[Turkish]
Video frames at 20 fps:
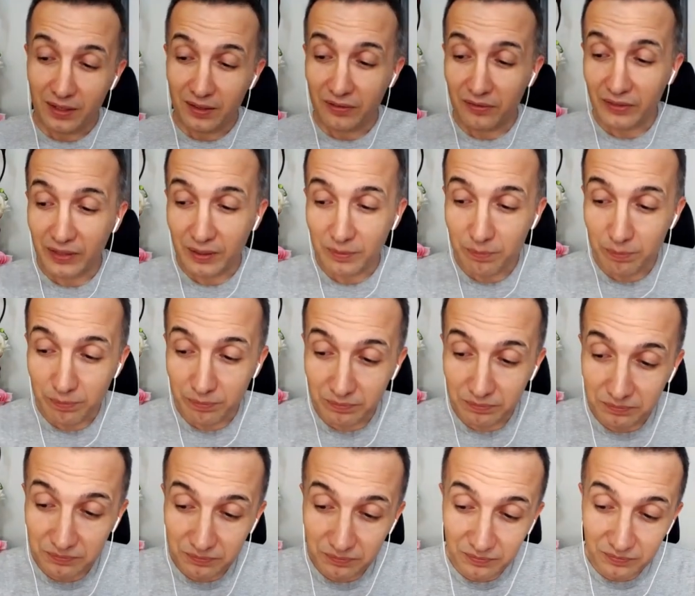Ve
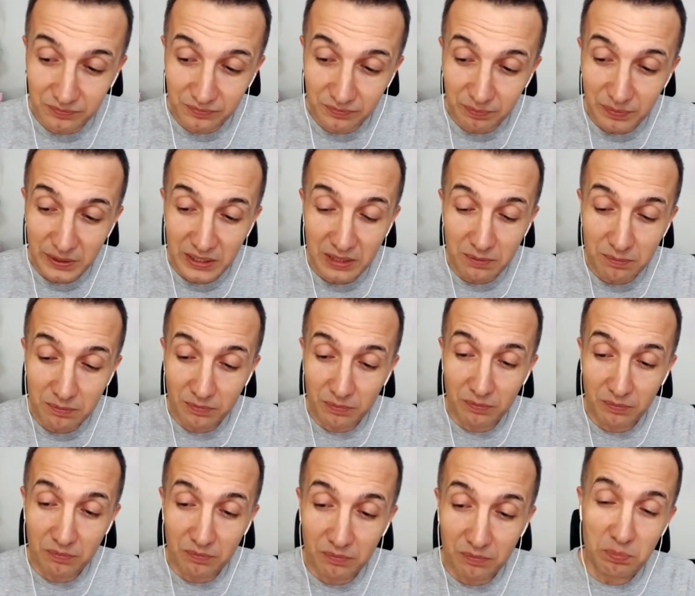benim
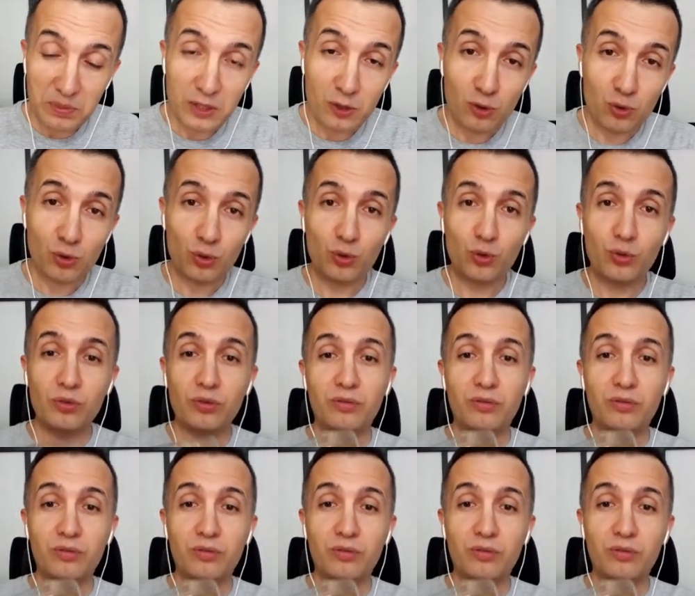bir sürü